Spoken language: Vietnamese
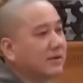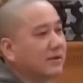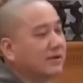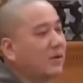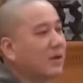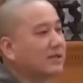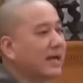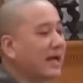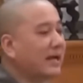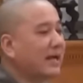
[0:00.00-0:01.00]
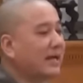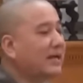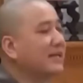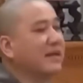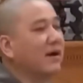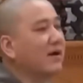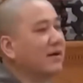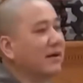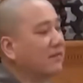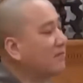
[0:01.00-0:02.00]
như hoa sen hay cái gì
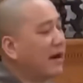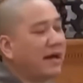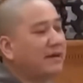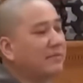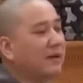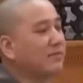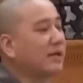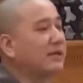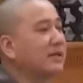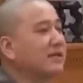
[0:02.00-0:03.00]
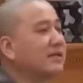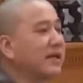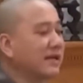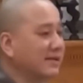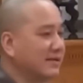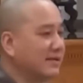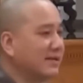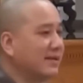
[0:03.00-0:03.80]
đó không phải mình không thể dịch như vậy được